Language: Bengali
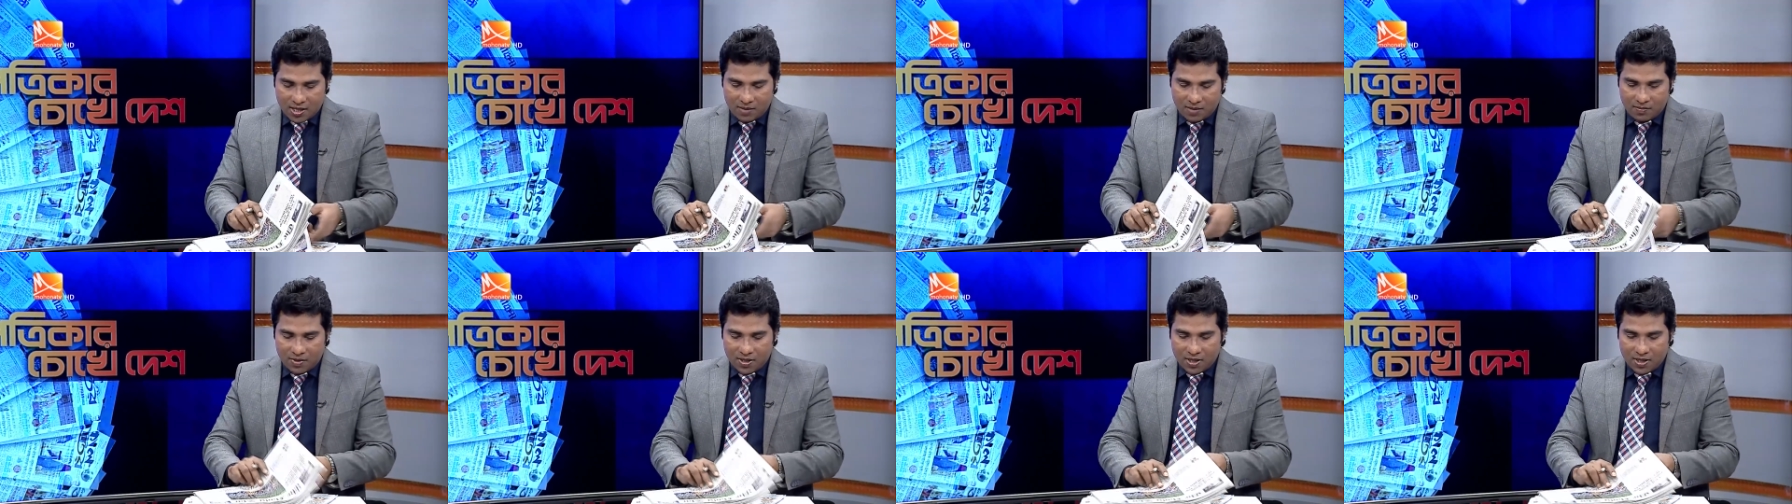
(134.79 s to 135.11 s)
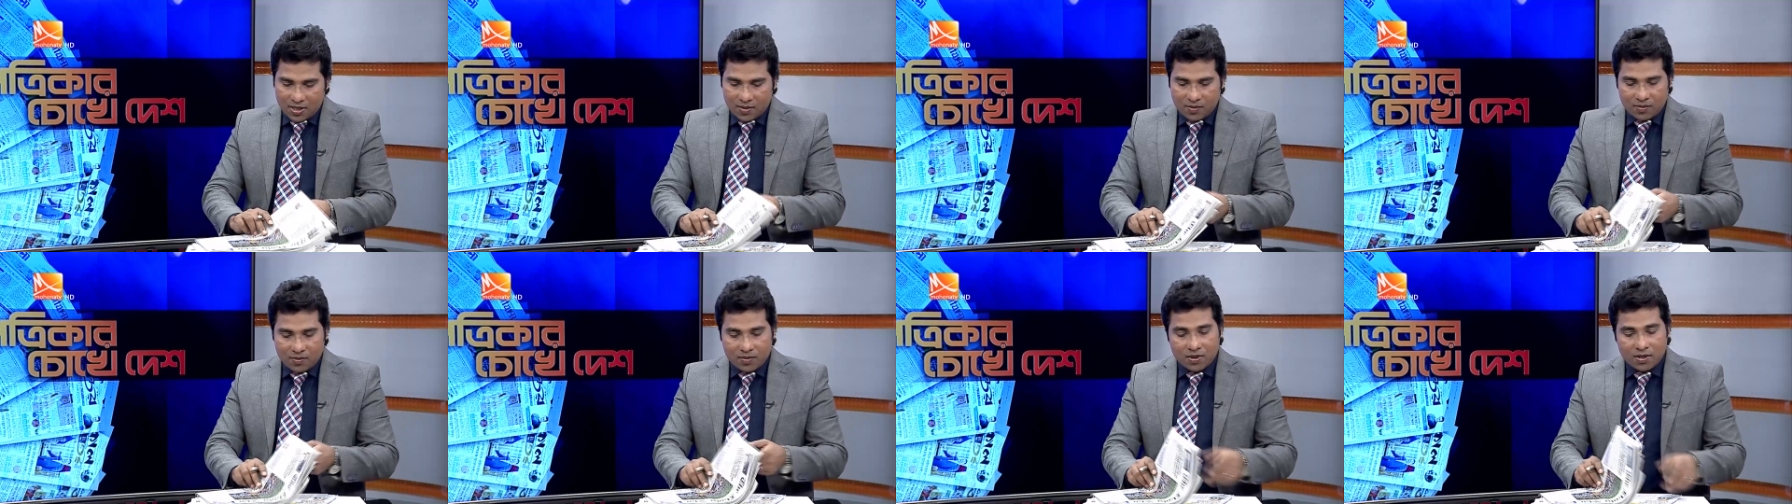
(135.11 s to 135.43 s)

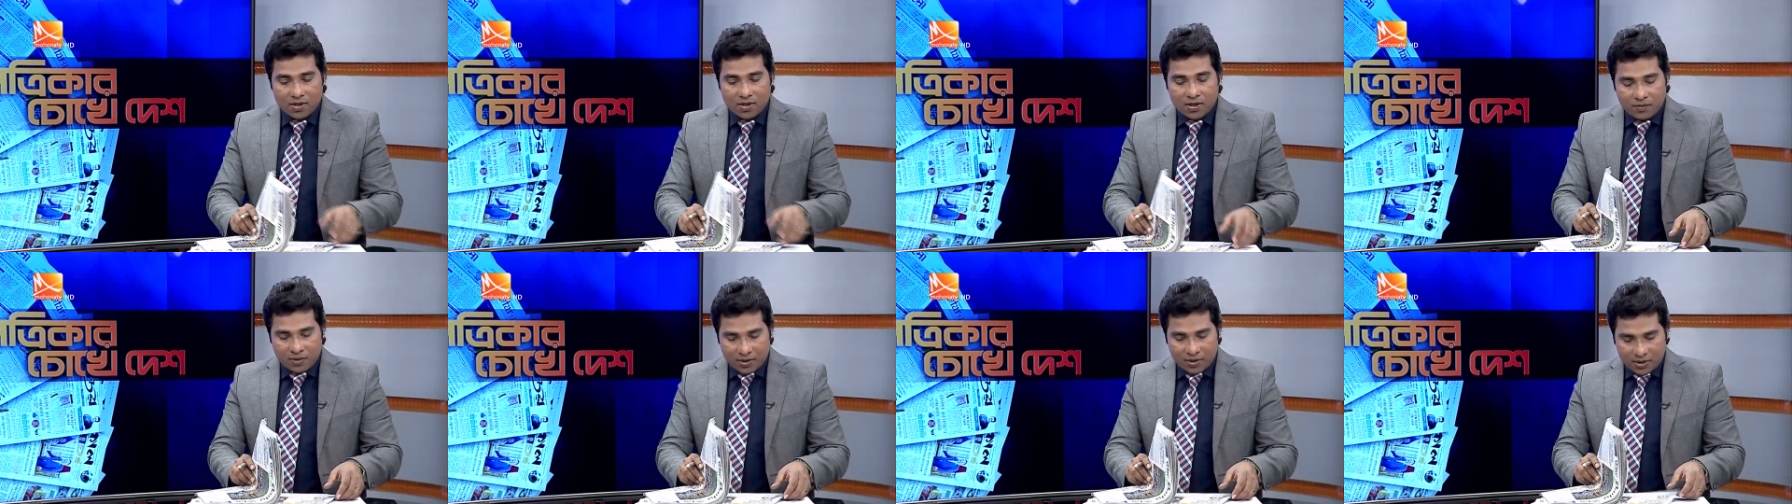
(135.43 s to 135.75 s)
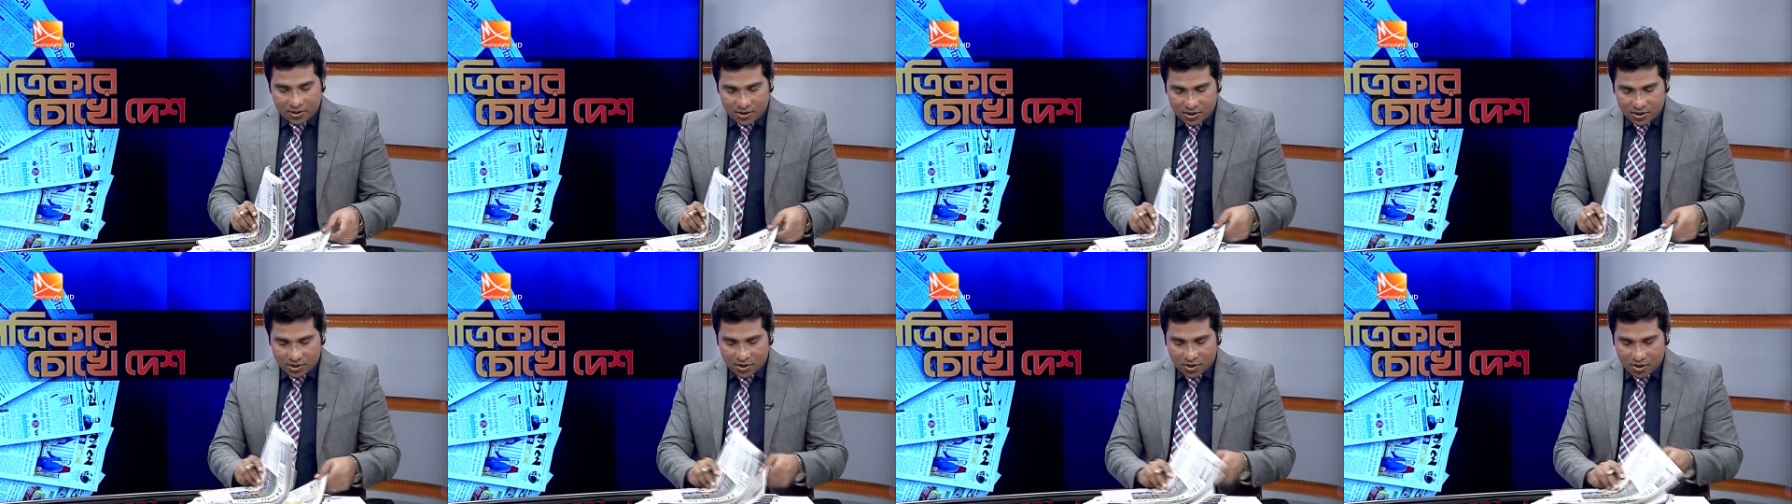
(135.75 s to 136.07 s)
আমরা
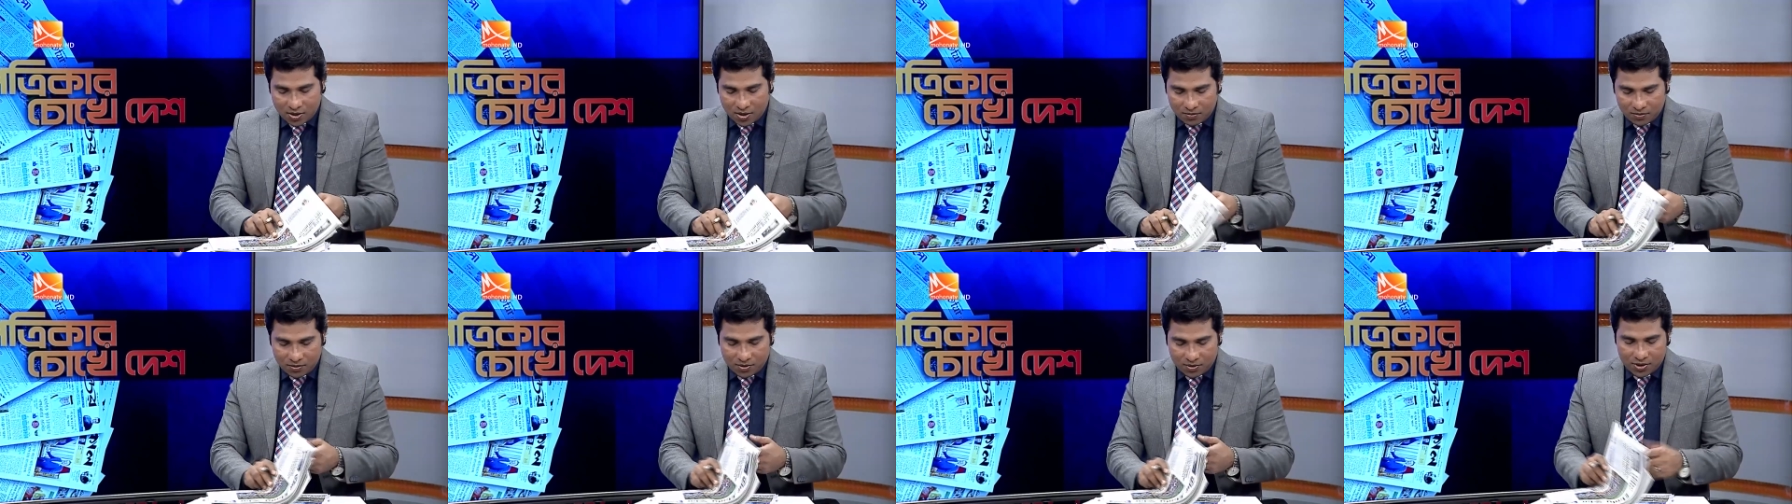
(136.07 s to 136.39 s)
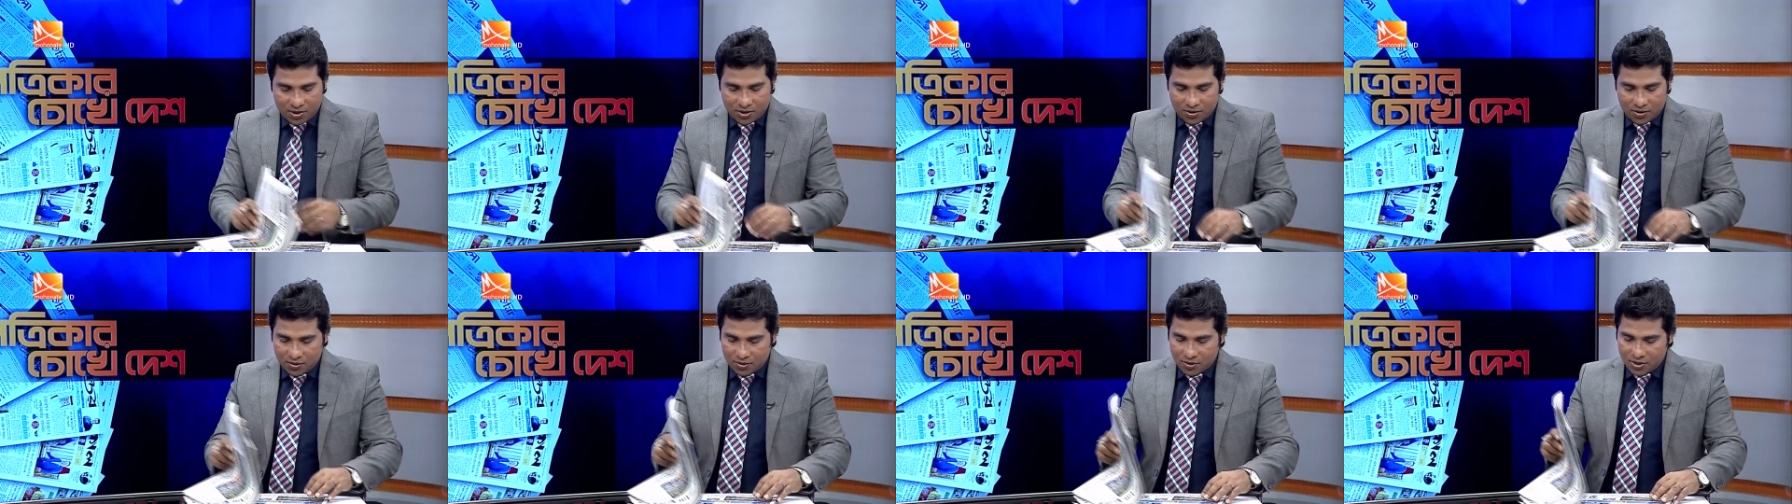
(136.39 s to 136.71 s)
আমাদের যে খবর
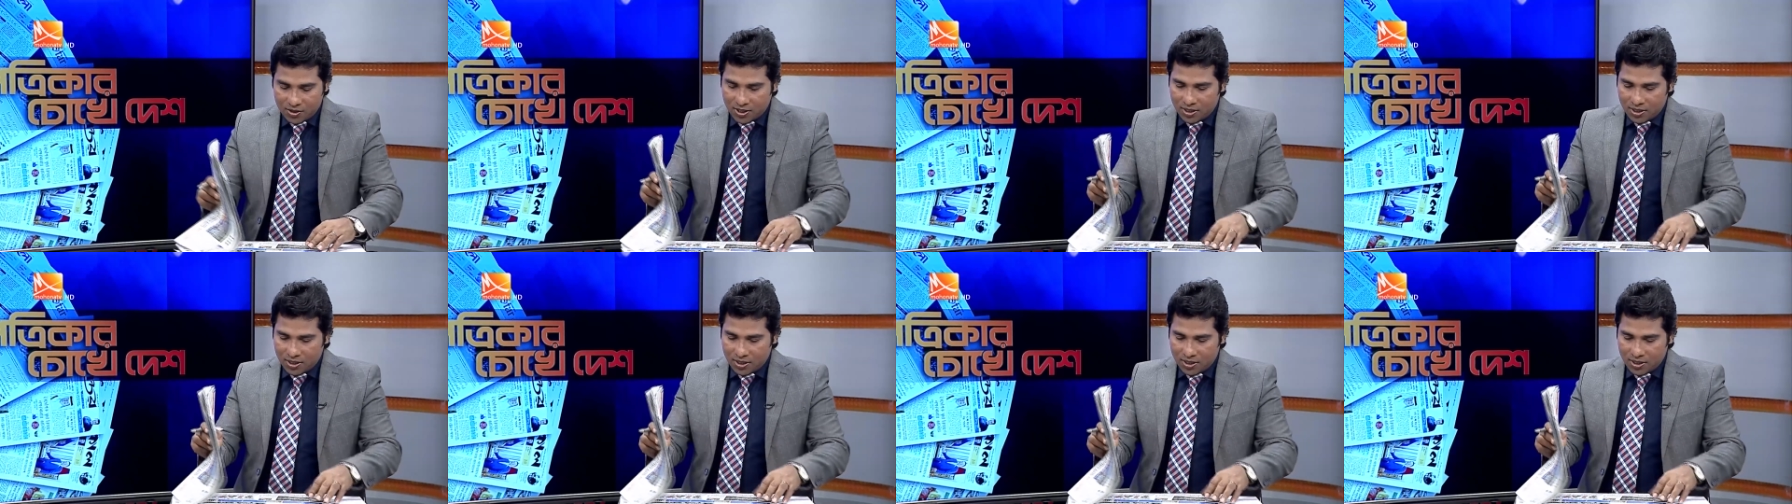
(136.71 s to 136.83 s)
ছিল